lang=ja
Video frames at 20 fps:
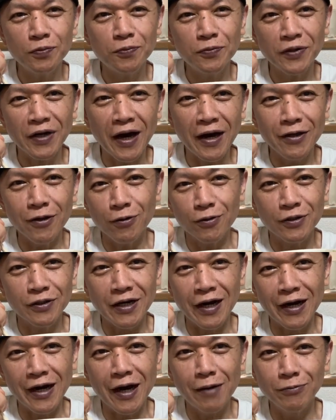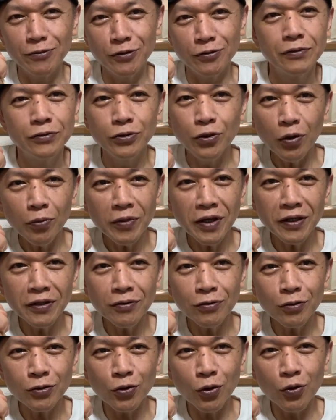プがよく絡む太
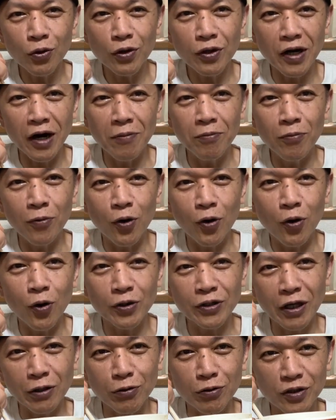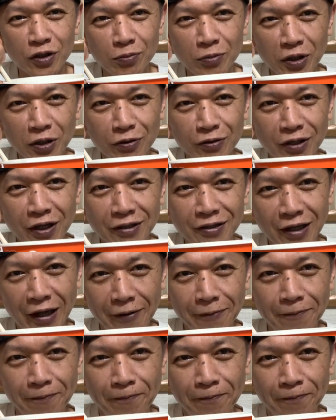麺の食感もお楽しみください。